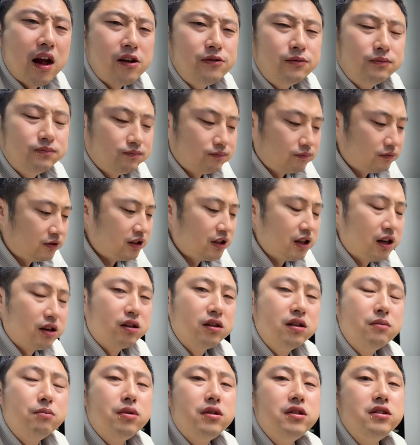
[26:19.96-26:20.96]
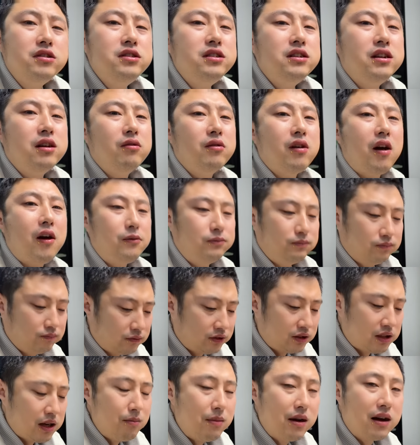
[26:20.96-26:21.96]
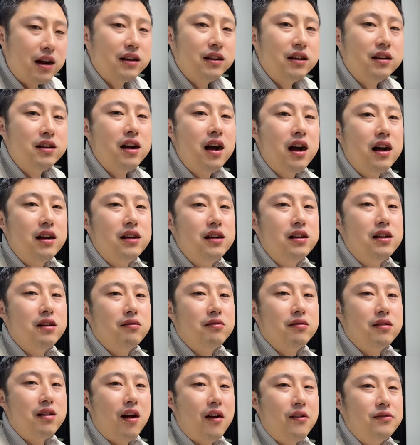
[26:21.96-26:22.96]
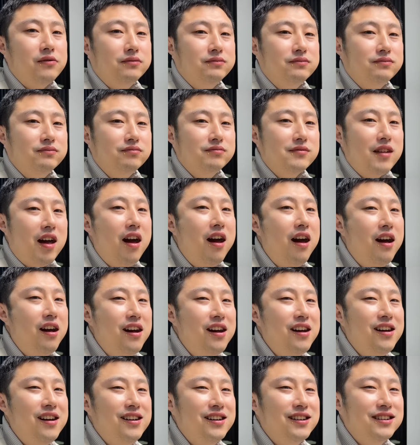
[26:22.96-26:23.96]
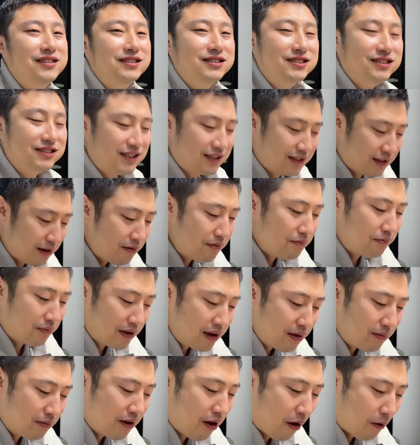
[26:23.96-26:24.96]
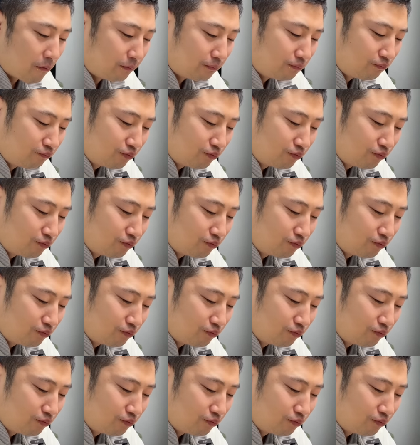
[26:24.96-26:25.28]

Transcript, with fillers: ya, tako yang polisi tau nggak? Saya makan tanah hati tau nggak? Sa më të